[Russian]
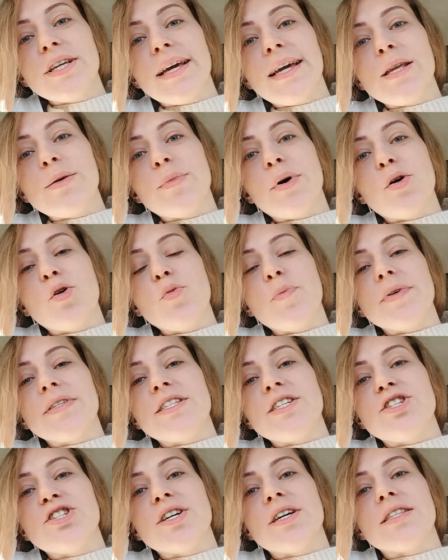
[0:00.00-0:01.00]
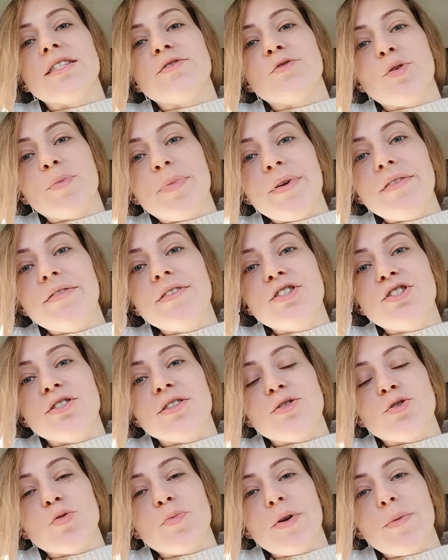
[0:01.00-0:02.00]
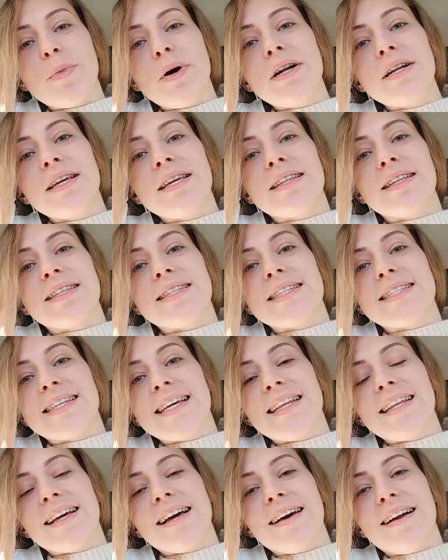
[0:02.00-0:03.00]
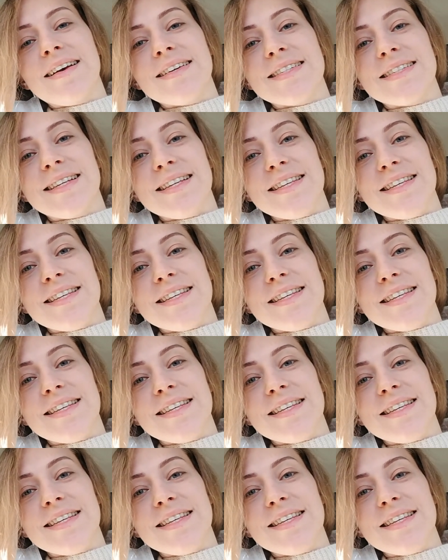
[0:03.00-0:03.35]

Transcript: Я не могу посещать свой привычный супермаркет, где цены гораздо